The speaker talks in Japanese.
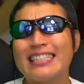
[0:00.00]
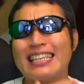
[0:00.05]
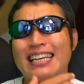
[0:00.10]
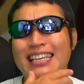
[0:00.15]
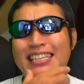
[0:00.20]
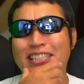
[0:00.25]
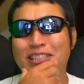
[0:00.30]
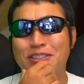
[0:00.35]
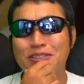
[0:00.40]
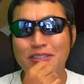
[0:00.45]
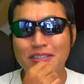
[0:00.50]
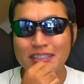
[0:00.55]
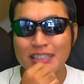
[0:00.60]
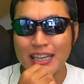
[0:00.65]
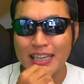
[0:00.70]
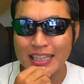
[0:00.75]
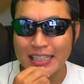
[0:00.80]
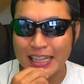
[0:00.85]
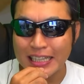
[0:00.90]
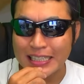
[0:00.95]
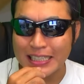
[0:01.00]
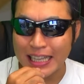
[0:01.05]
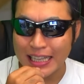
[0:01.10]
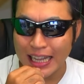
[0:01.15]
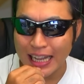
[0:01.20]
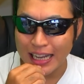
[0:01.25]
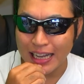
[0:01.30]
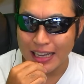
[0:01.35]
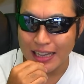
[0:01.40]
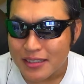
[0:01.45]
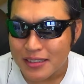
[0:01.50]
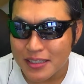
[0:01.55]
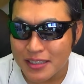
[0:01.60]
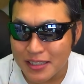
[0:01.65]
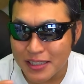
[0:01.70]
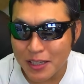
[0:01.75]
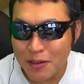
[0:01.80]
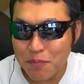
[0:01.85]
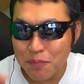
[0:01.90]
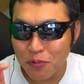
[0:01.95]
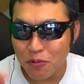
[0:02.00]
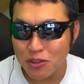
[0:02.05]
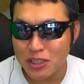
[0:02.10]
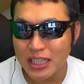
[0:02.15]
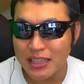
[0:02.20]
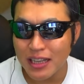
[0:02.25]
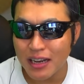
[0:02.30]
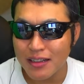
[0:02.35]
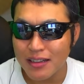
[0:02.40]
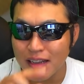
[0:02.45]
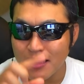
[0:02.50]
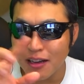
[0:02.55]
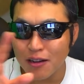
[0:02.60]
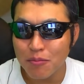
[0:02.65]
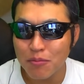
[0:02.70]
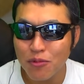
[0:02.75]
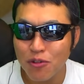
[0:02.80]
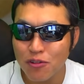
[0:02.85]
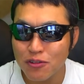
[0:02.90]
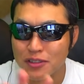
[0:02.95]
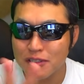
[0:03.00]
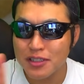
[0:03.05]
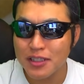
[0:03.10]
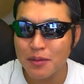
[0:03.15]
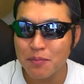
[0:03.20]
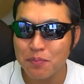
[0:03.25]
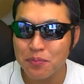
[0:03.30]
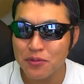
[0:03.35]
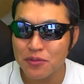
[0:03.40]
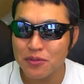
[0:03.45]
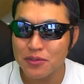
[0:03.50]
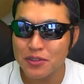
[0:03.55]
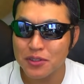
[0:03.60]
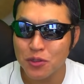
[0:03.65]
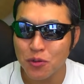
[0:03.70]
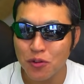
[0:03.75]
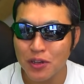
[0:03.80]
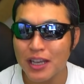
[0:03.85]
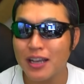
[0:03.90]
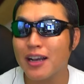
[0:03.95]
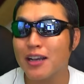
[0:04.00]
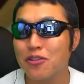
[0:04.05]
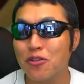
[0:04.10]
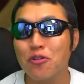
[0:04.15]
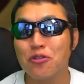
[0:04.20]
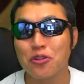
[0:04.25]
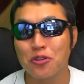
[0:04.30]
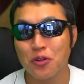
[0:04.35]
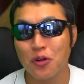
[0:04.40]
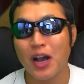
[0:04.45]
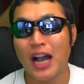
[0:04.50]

さっき注意書き出てたな。スキップ押してたらなんかもうスキップ上限がどうのと